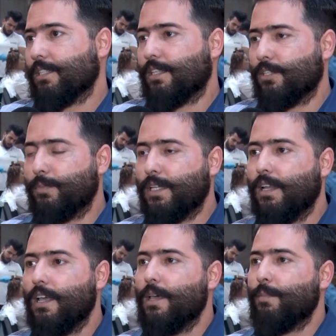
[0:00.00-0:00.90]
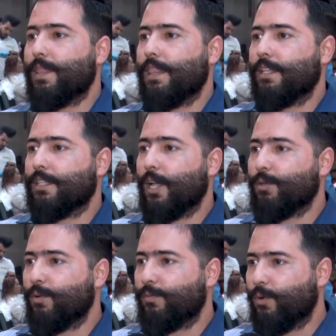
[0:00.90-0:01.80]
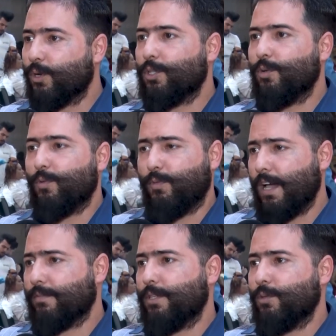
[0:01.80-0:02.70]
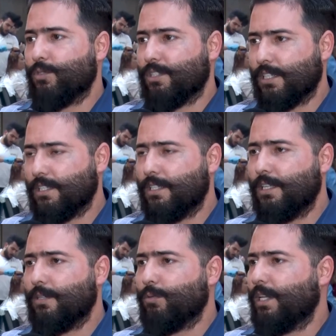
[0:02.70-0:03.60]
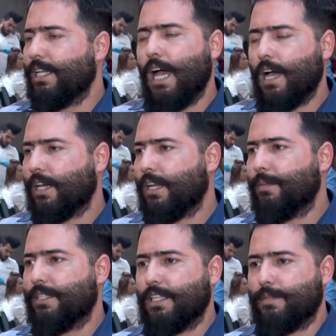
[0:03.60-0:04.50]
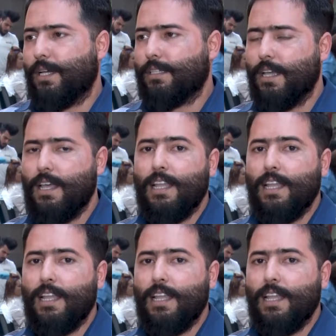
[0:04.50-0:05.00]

التجميل مثل التاتو ال 4 دي وال 5 دي وال 6 دي والى اخره من التسميات